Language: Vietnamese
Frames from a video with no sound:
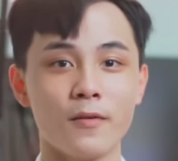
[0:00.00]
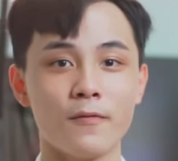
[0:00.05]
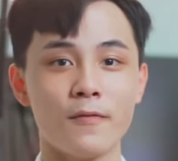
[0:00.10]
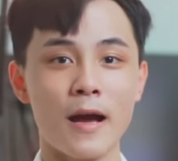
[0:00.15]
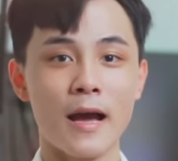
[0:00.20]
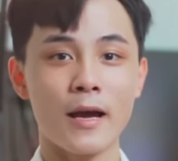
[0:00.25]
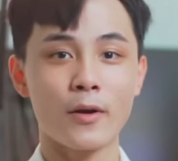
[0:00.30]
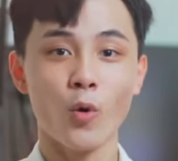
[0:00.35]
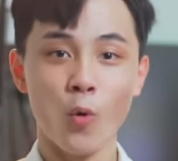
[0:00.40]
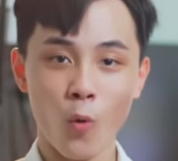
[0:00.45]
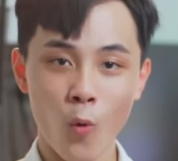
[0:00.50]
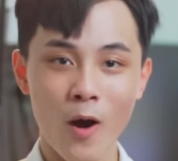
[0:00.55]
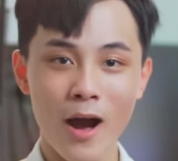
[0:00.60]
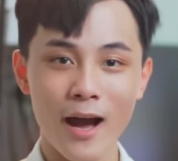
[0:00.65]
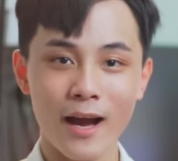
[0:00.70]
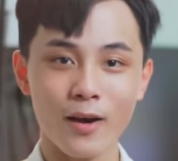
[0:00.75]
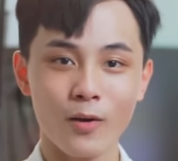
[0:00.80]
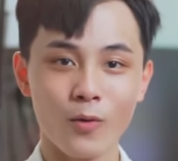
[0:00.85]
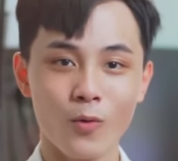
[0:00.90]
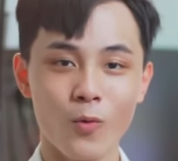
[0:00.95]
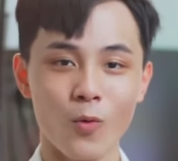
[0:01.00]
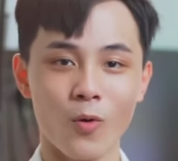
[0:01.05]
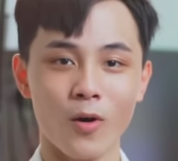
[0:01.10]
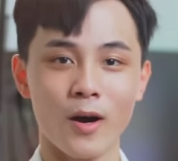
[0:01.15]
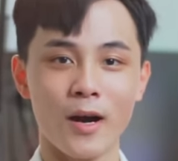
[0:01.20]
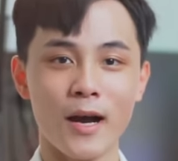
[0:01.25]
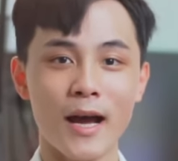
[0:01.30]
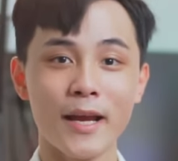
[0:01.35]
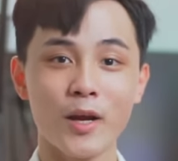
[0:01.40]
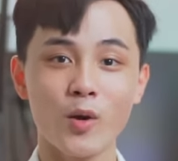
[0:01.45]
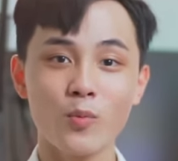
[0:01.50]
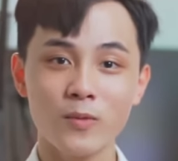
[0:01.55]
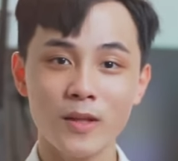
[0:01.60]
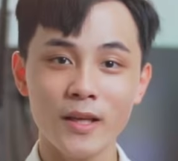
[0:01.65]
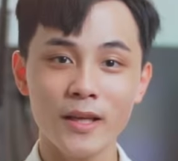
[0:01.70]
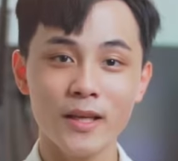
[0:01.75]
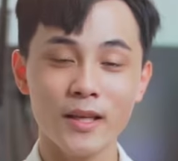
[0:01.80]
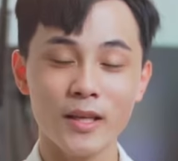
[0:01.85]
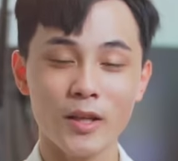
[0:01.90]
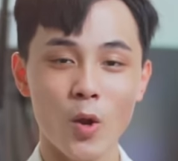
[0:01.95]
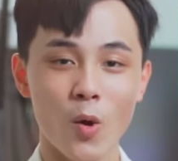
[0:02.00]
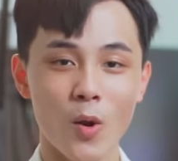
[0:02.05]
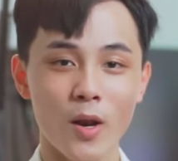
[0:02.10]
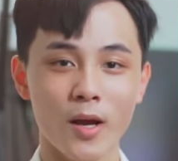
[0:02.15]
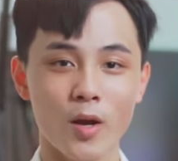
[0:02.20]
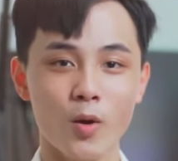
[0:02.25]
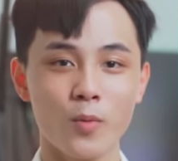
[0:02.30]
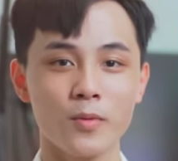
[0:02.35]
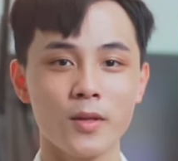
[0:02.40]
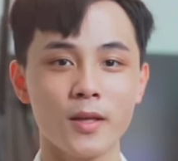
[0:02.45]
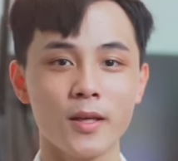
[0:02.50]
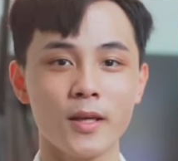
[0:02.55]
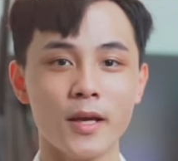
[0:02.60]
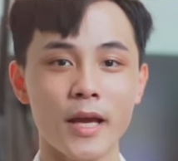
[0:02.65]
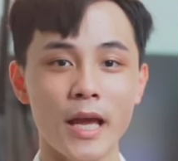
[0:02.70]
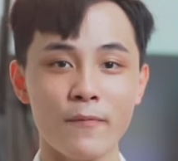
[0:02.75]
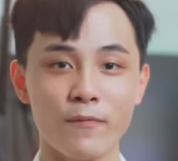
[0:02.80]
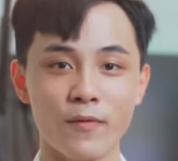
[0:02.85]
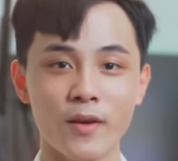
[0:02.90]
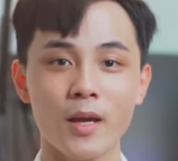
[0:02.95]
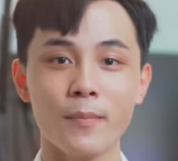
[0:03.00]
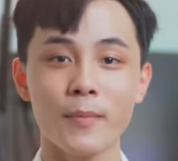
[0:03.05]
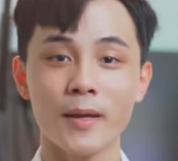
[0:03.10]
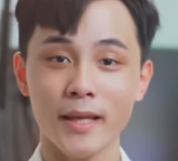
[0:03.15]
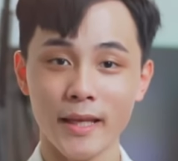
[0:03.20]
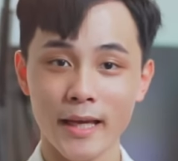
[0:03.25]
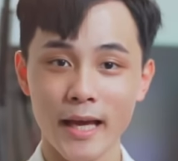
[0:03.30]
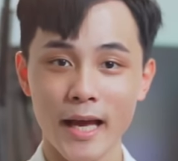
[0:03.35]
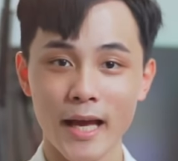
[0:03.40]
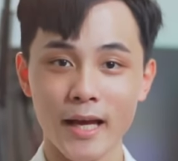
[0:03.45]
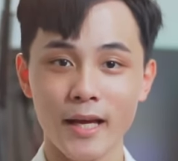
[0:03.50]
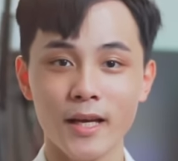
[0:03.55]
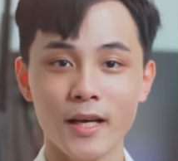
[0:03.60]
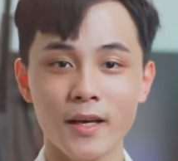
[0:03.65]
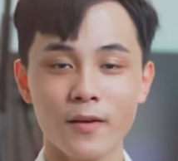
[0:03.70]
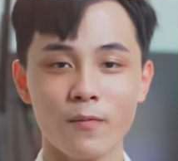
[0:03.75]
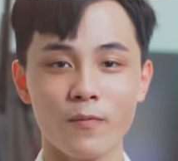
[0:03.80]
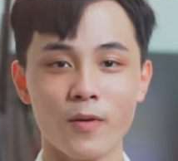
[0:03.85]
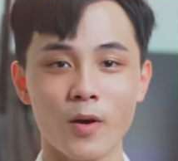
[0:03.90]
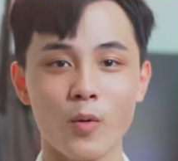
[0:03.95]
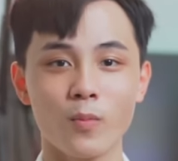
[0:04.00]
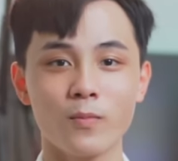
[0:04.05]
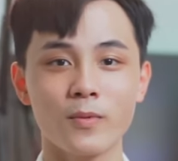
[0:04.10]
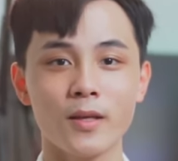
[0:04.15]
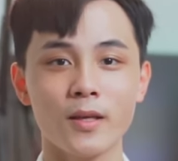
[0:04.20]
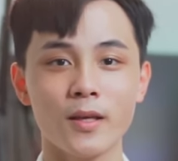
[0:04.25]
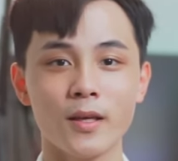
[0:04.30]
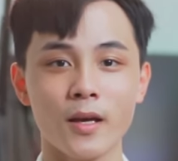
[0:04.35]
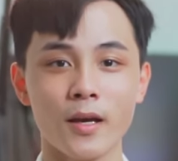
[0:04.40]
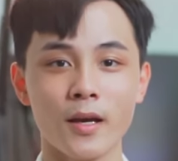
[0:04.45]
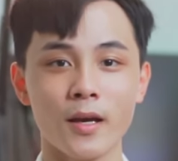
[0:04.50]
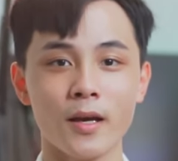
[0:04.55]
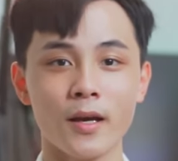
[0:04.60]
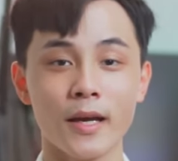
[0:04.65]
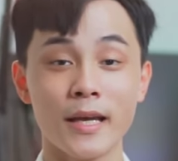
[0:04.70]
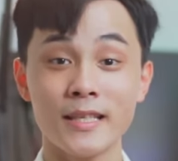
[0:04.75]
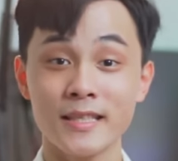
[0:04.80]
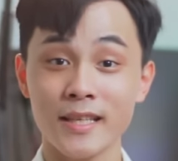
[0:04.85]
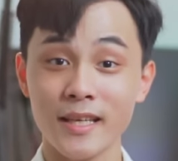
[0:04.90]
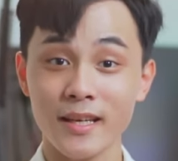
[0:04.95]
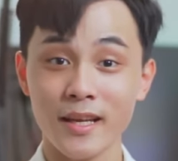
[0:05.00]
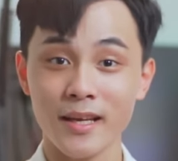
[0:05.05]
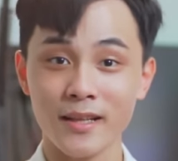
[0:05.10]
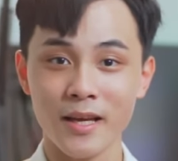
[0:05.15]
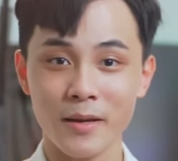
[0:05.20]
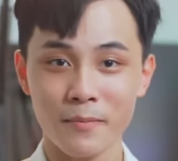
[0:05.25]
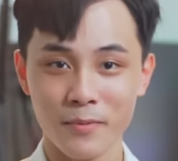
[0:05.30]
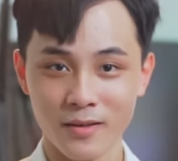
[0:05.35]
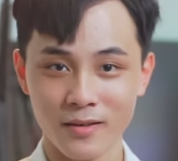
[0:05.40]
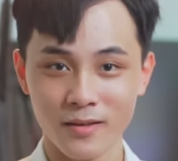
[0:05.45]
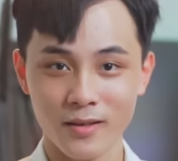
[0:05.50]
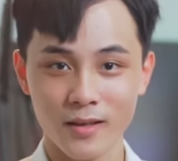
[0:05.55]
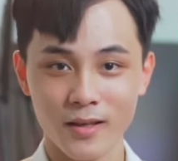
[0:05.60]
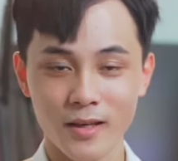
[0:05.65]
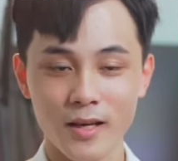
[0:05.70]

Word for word: và đồ họa của hai công ty, đó là công ty MVA Media và công ty Gen Z Entertainment.